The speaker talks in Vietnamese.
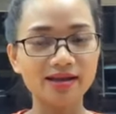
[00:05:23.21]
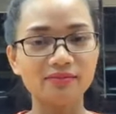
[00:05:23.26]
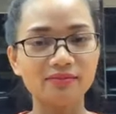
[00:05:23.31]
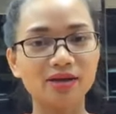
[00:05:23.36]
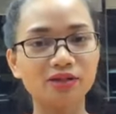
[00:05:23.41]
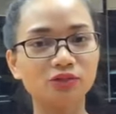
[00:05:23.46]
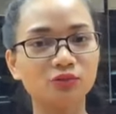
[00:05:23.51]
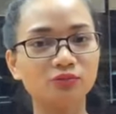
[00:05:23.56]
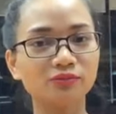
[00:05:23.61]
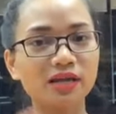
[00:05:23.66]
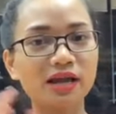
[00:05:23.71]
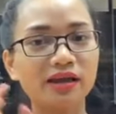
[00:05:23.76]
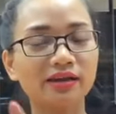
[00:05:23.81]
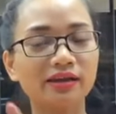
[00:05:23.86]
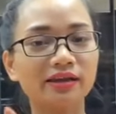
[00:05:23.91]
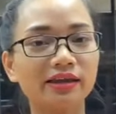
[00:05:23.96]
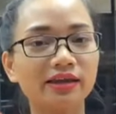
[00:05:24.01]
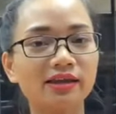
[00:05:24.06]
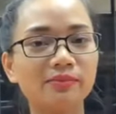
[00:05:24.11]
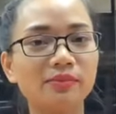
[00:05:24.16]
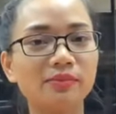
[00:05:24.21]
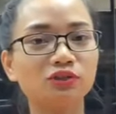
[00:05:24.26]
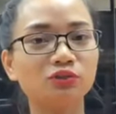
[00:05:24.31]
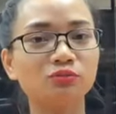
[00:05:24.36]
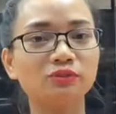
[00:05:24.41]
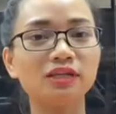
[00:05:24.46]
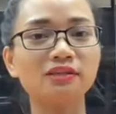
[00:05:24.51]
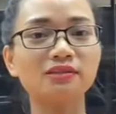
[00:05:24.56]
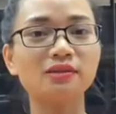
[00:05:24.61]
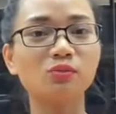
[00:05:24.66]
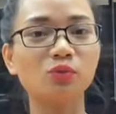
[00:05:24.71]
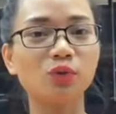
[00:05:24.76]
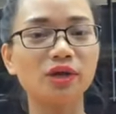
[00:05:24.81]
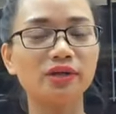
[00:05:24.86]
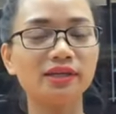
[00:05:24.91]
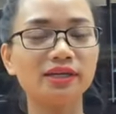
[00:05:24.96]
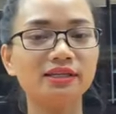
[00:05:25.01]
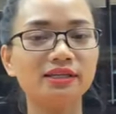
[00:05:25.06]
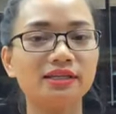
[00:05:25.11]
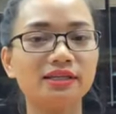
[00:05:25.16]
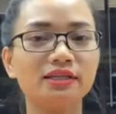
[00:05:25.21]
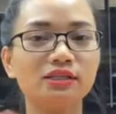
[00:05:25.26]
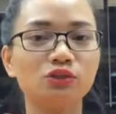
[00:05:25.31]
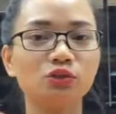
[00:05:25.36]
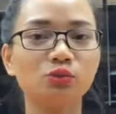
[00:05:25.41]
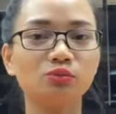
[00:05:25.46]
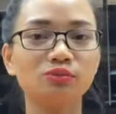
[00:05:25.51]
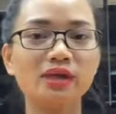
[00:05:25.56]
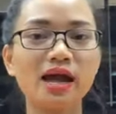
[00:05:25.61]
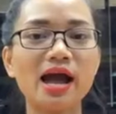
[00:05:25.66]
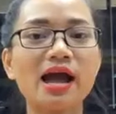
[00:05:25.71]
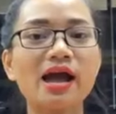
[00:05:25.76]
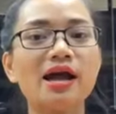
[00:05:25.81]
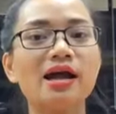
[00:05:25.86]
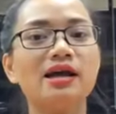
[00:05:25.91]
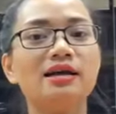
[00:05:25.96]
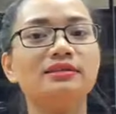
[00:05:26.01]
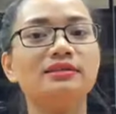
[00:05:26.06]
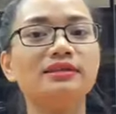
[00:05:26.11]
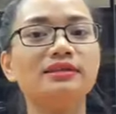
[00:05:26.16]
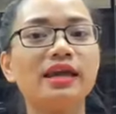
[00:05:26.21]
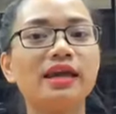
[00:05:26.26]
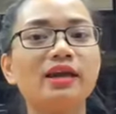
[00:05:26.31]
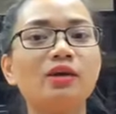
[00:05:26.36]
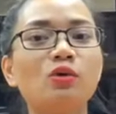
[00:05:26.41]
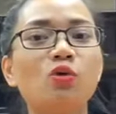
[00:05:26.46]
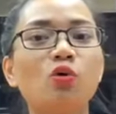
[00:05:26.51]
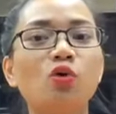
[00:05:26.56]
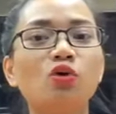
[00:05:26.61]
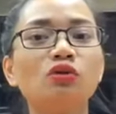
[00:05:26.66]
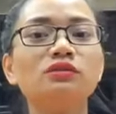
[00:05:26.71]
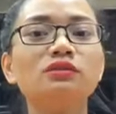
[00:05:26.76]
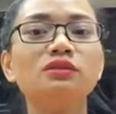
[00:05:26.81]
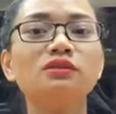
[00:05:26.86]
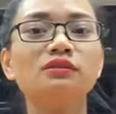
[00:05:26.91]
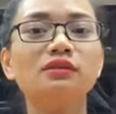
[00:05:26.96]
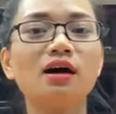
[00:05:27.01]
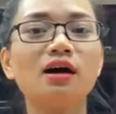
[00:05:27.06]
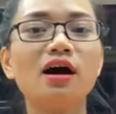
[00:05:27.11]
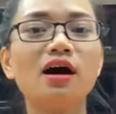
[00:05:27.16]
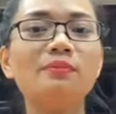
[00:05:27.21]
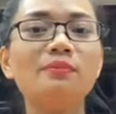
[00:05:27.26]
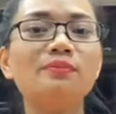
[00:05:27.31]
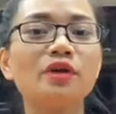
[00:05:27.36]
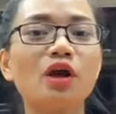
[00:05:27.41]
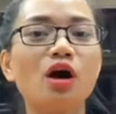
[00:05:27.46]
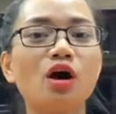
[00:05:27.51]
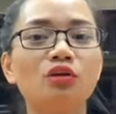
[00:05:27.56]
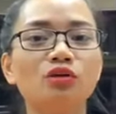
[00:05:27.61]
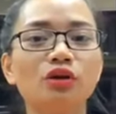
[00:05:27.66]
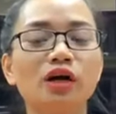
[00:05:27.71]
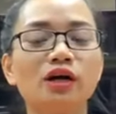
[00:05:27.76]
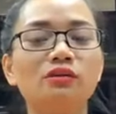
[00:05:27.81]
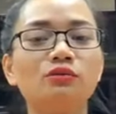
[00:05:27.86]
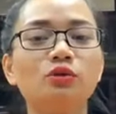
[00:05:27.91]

mà chúng ta khi mà chúng ta tập luyện ấy, thì chúng ta sẽ uống từng hớp nhỏ thôi ạ,